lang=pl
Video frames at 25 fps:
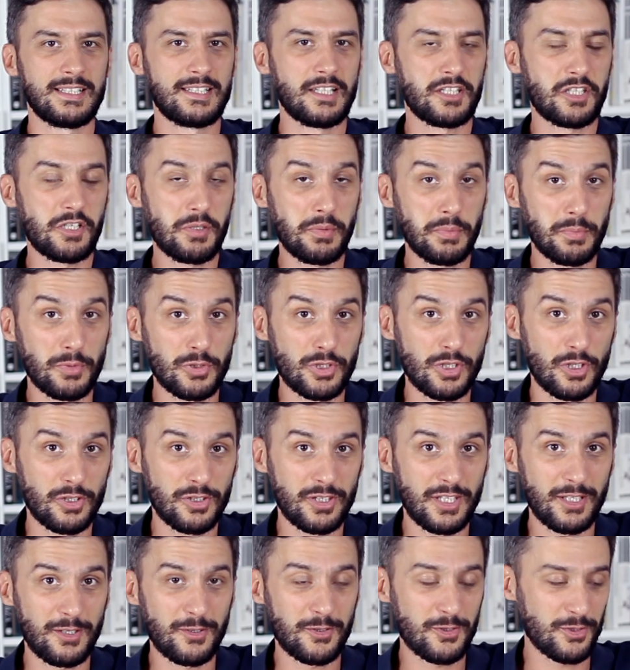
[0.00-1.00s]
Zacznijmy może
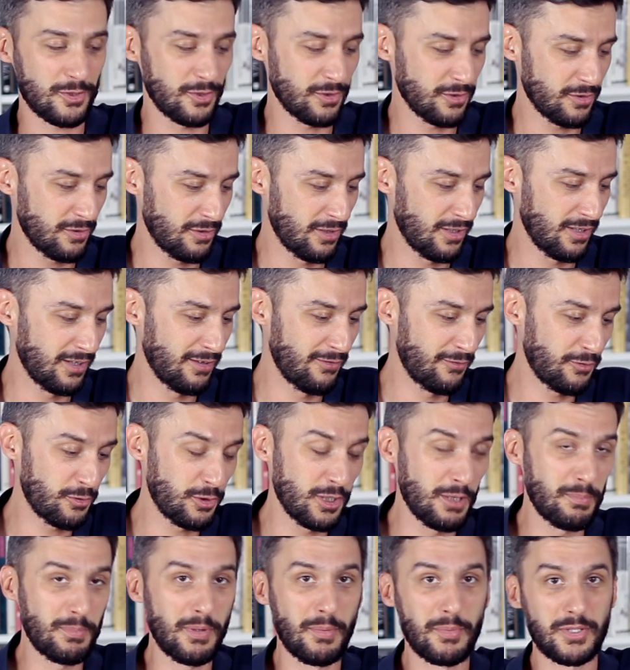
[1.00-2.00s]
od tego, skąd w
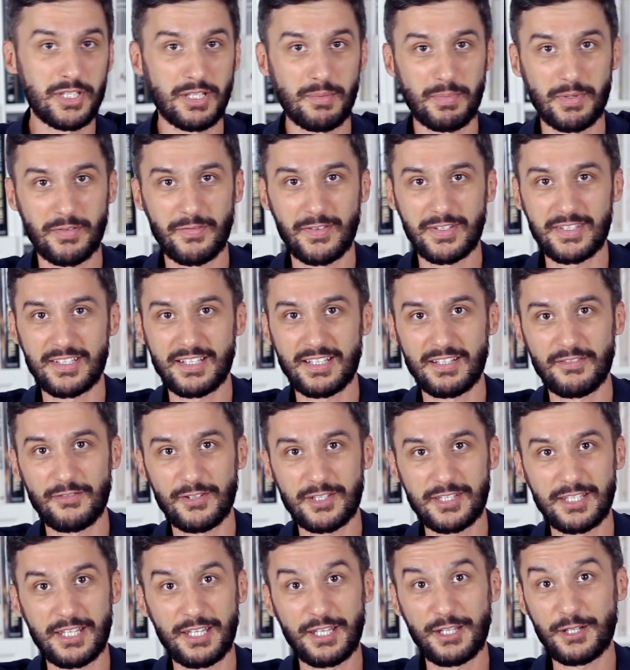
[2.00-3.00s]
ogóle pomysł na prowadzenie
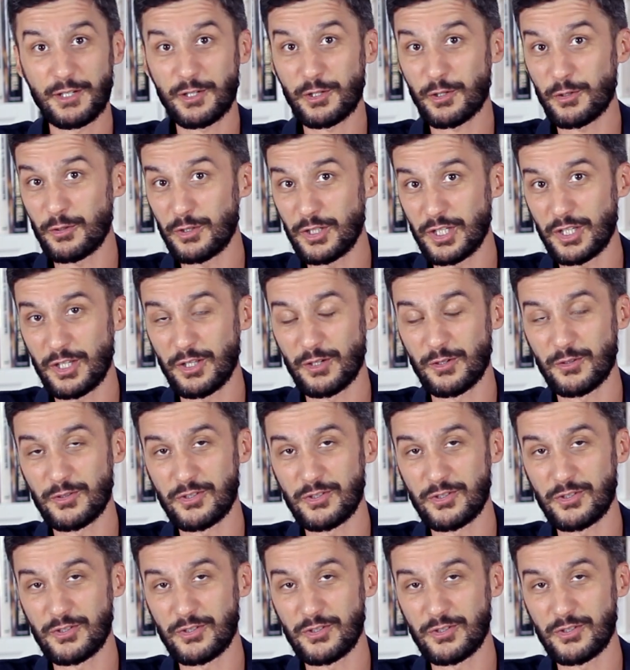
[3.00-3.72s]
własnej kroniki